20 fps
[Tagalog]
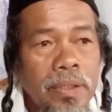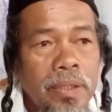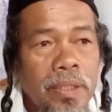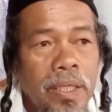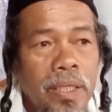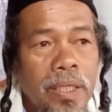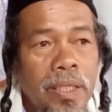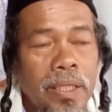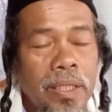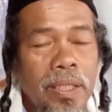
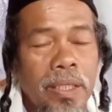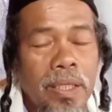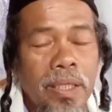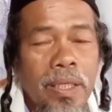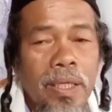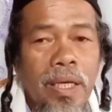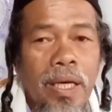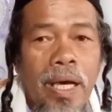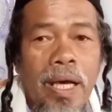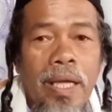Okay?
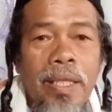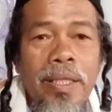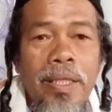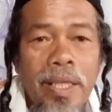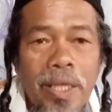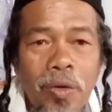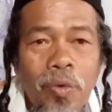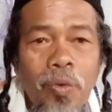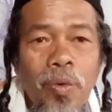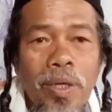And
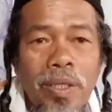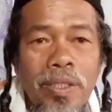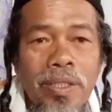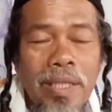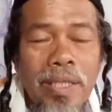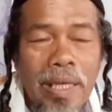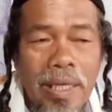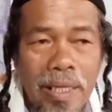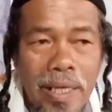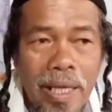there
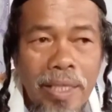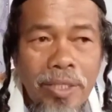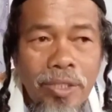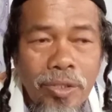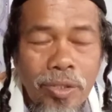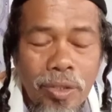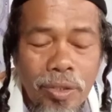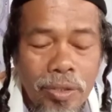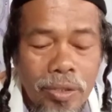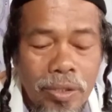was a
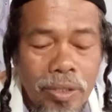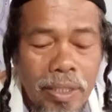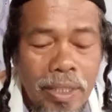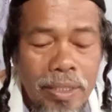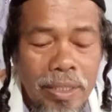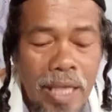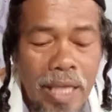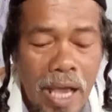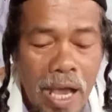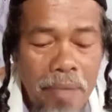lesson
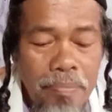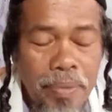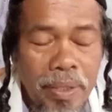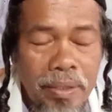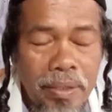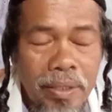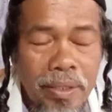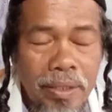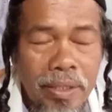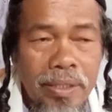that
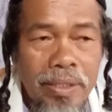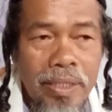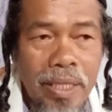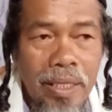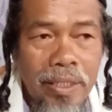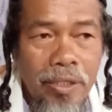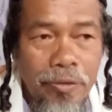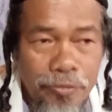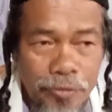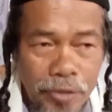happened in
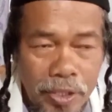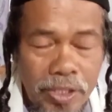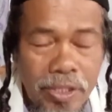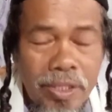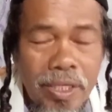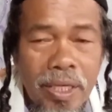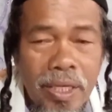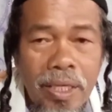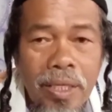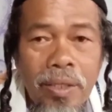Israel. The first
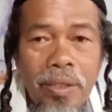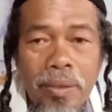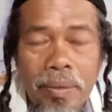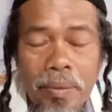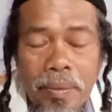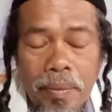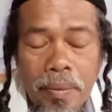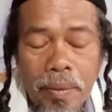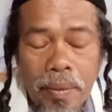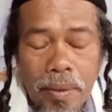king
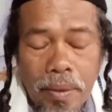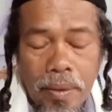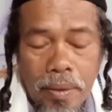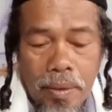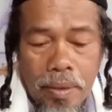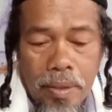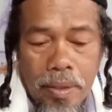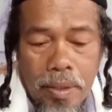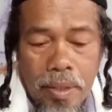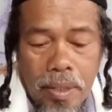
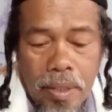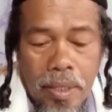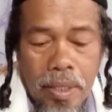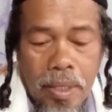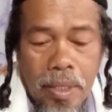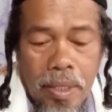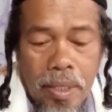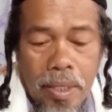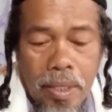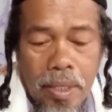
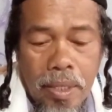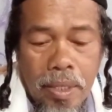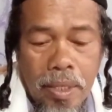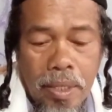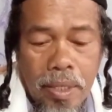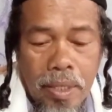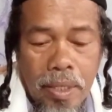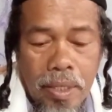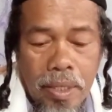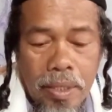
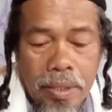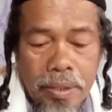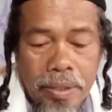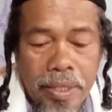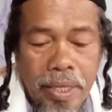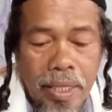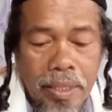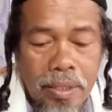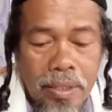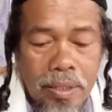uh,
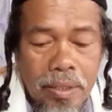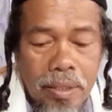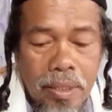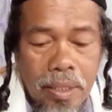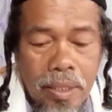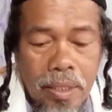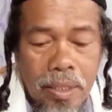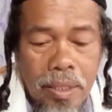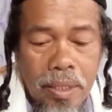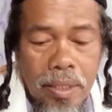that
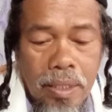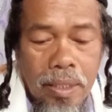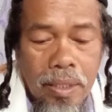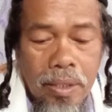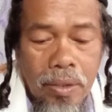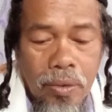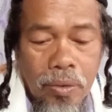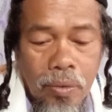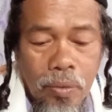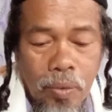
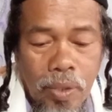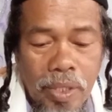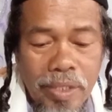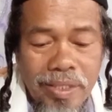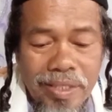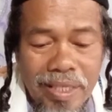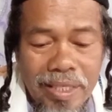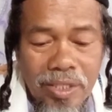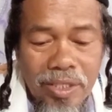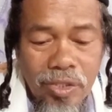uh,
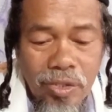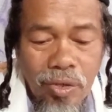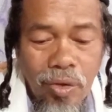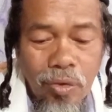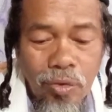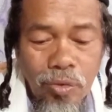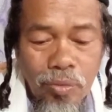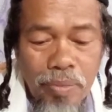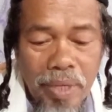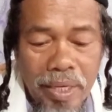was
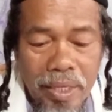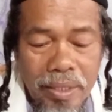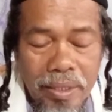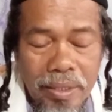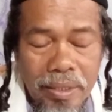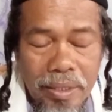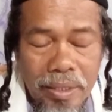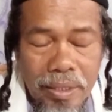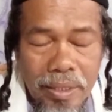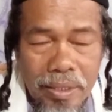enthroned
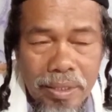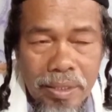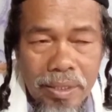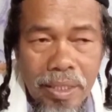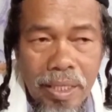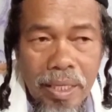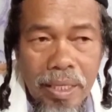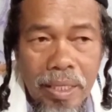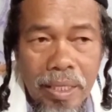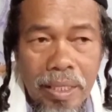by
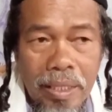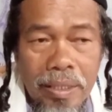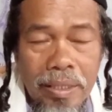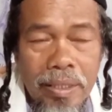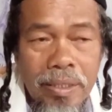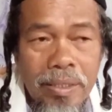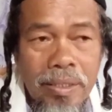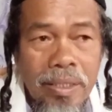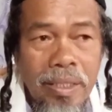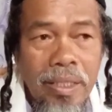Israel
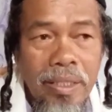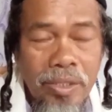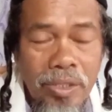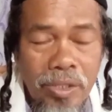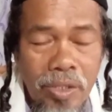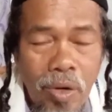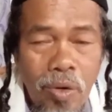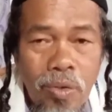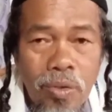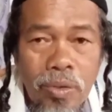is King
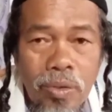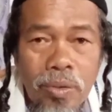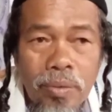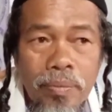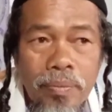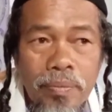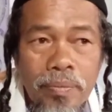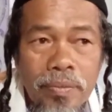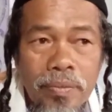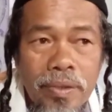Saul.
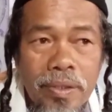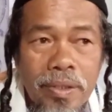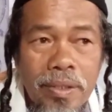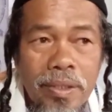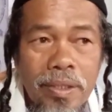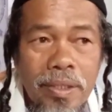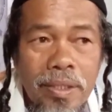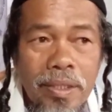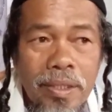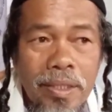
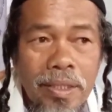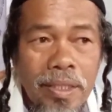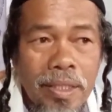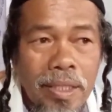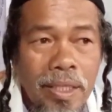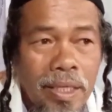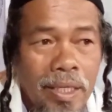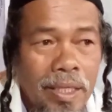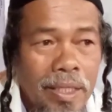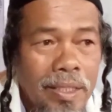
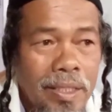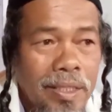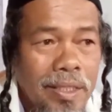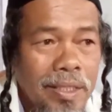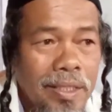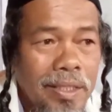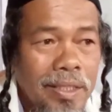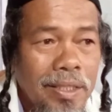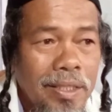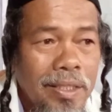And
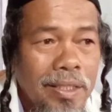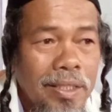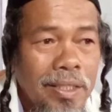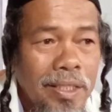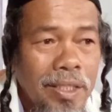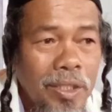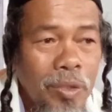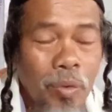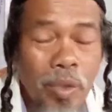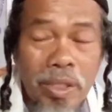
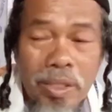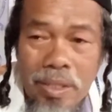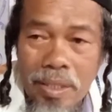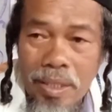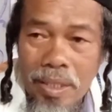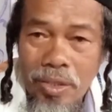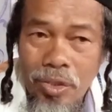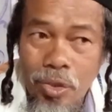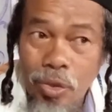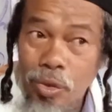he was
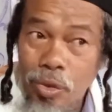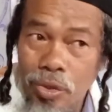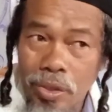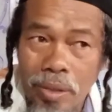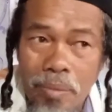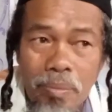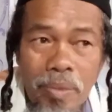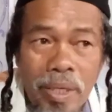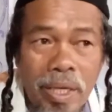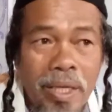not
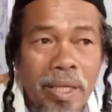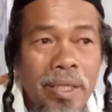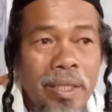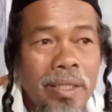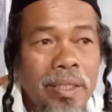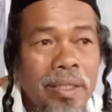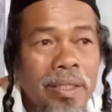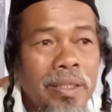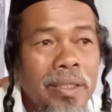chosen by